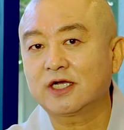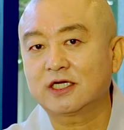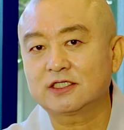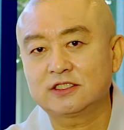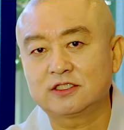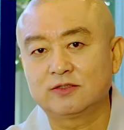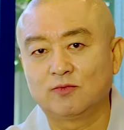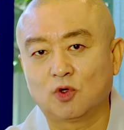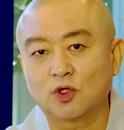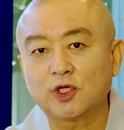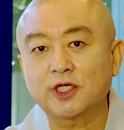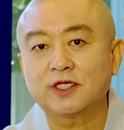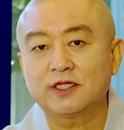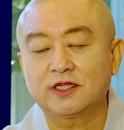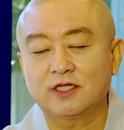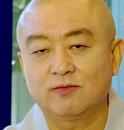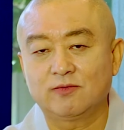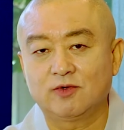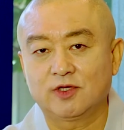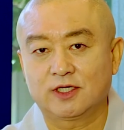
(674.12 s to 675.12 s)
가지지 못했기
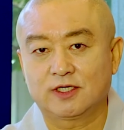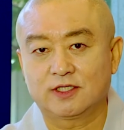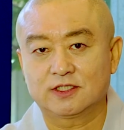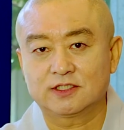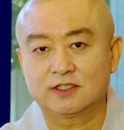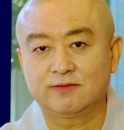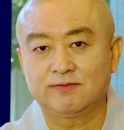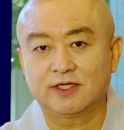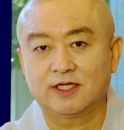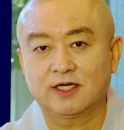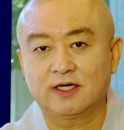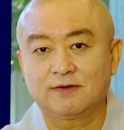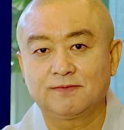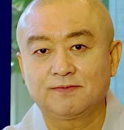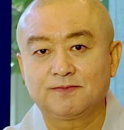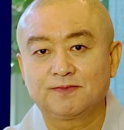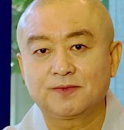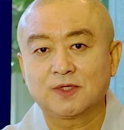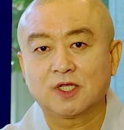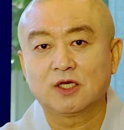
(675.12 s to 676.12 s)
때문에 그렇습니다.
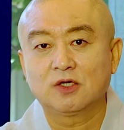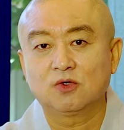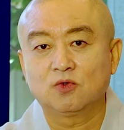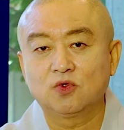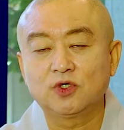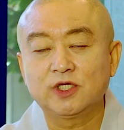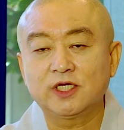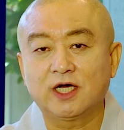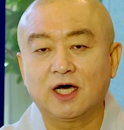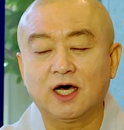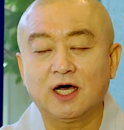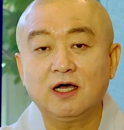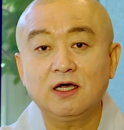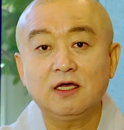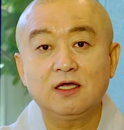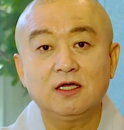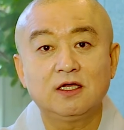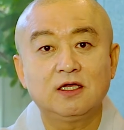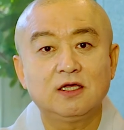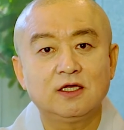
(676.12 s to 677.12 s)
우리가
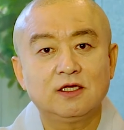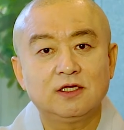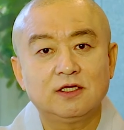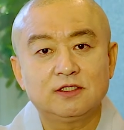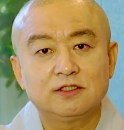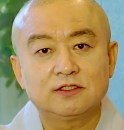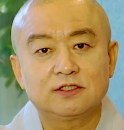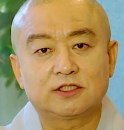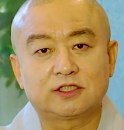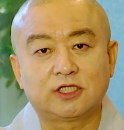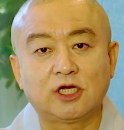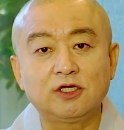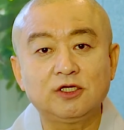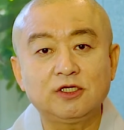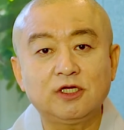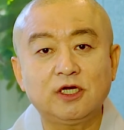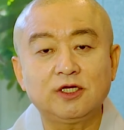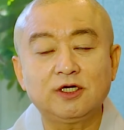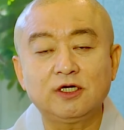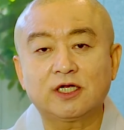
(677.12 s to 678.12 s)

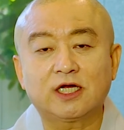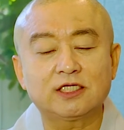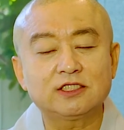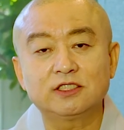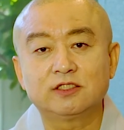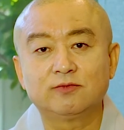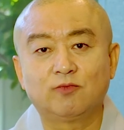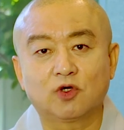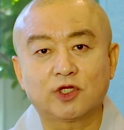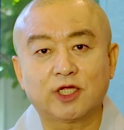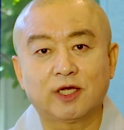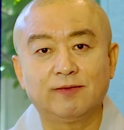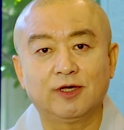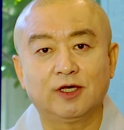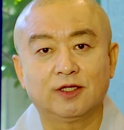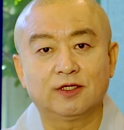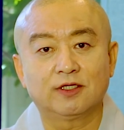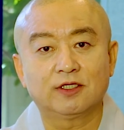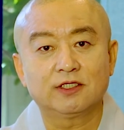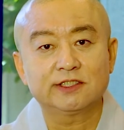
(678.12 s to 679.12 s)
정견을 가지지
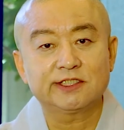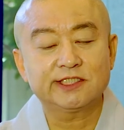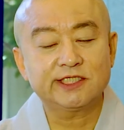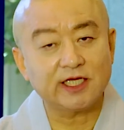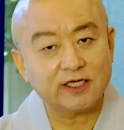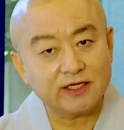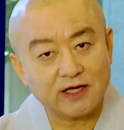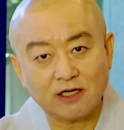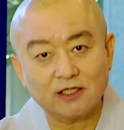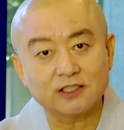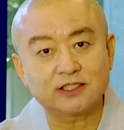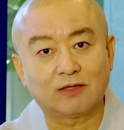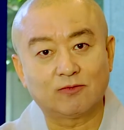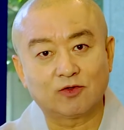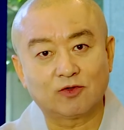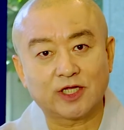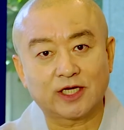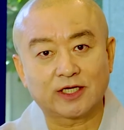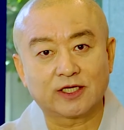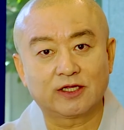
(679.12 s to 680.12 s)
못하면 생각을
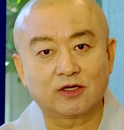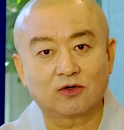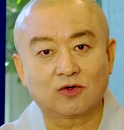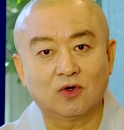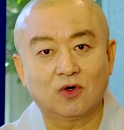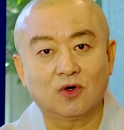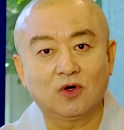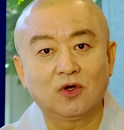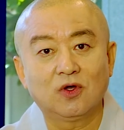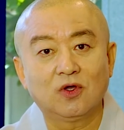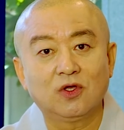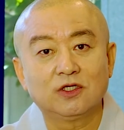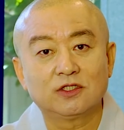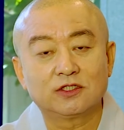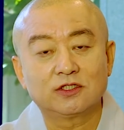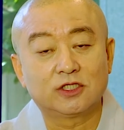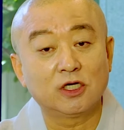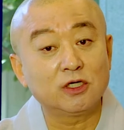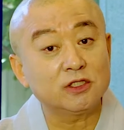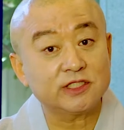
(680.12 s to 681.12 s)
잘못하게 되고
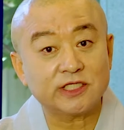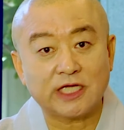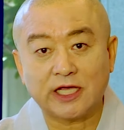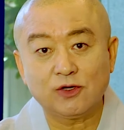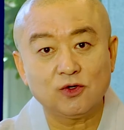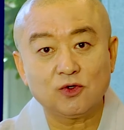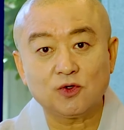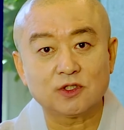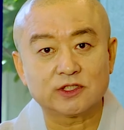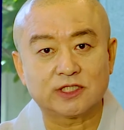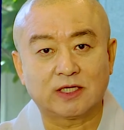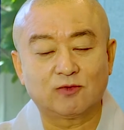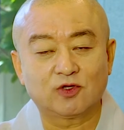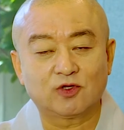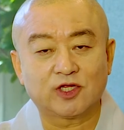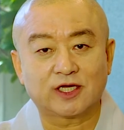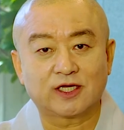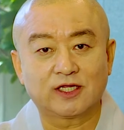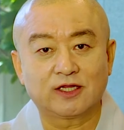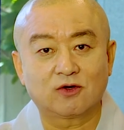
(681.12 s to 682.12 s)
정사유를
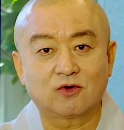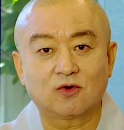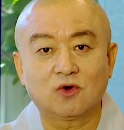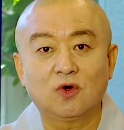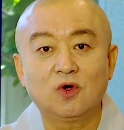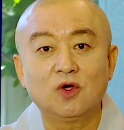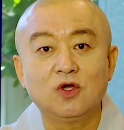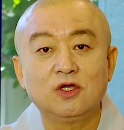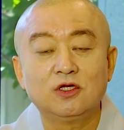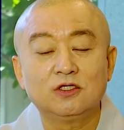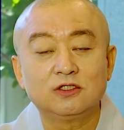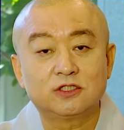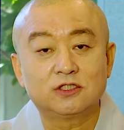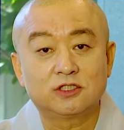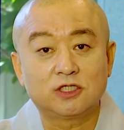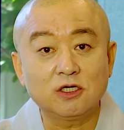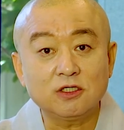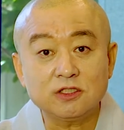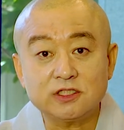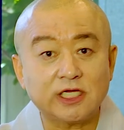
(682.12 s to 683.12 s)
잘못하게 되고
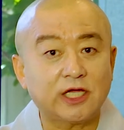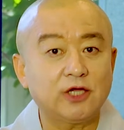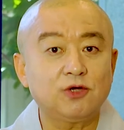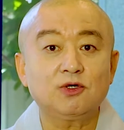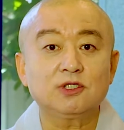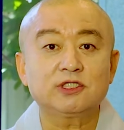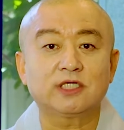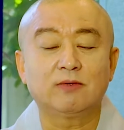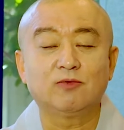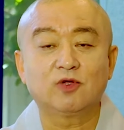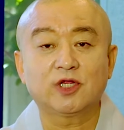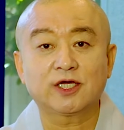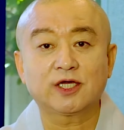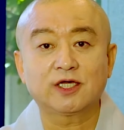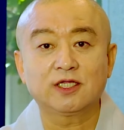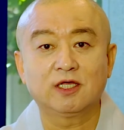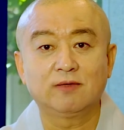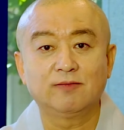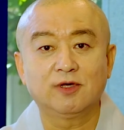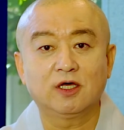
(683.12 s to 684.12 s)
정사유를 잘못하게
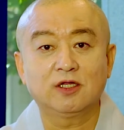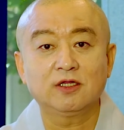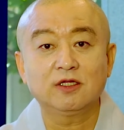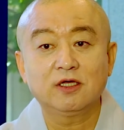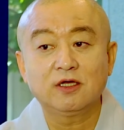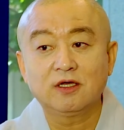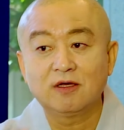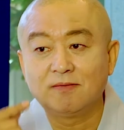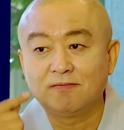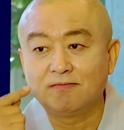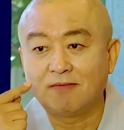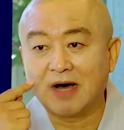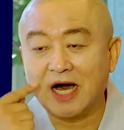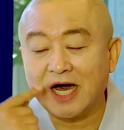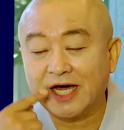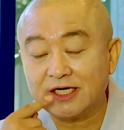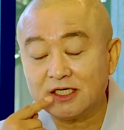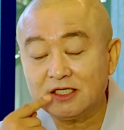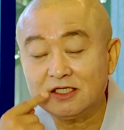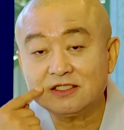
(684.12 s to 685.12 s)
되면
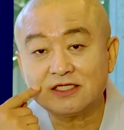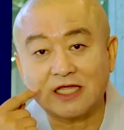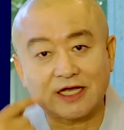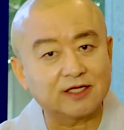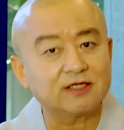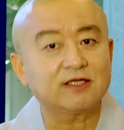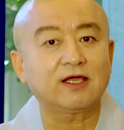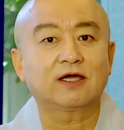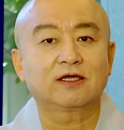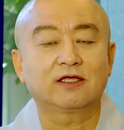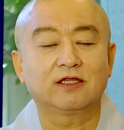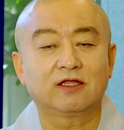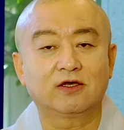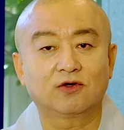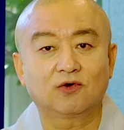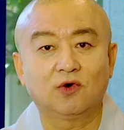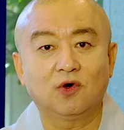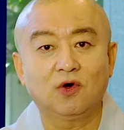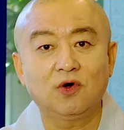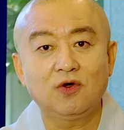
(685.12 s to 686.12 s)
말을 다르게 하게
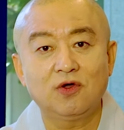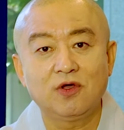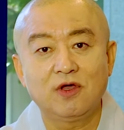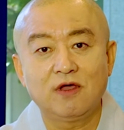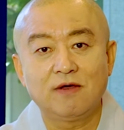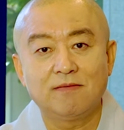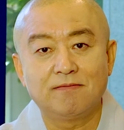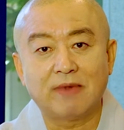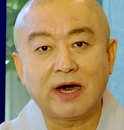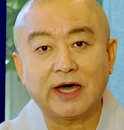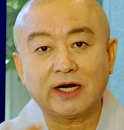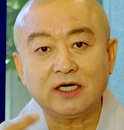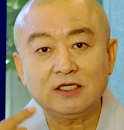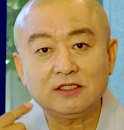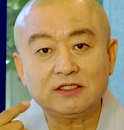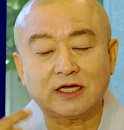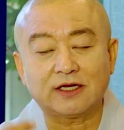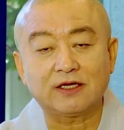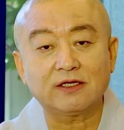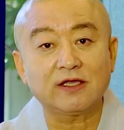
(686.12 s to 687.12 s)
되고 말을
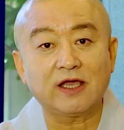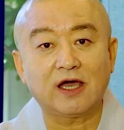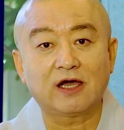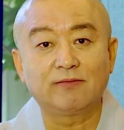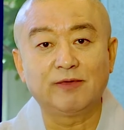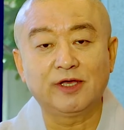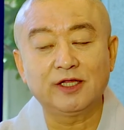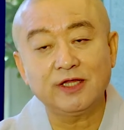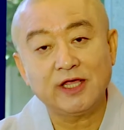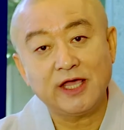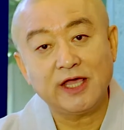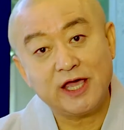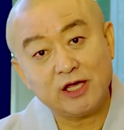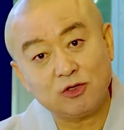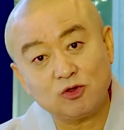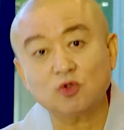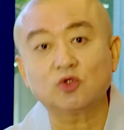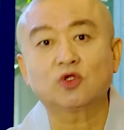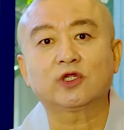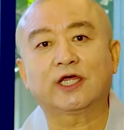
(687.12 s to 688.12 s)
다르게 하면
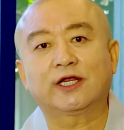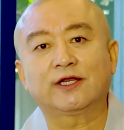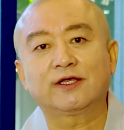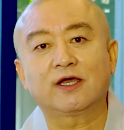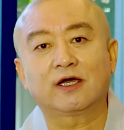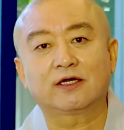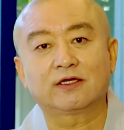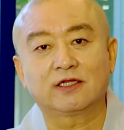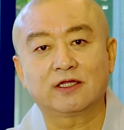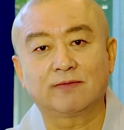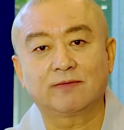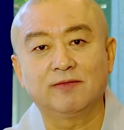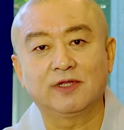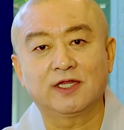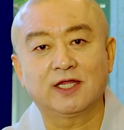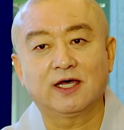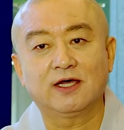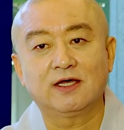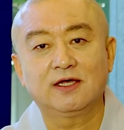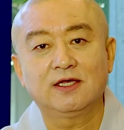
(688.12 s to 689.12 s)
행동도 다르게 하게
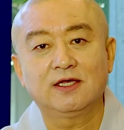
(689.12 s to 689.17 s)
됩니다.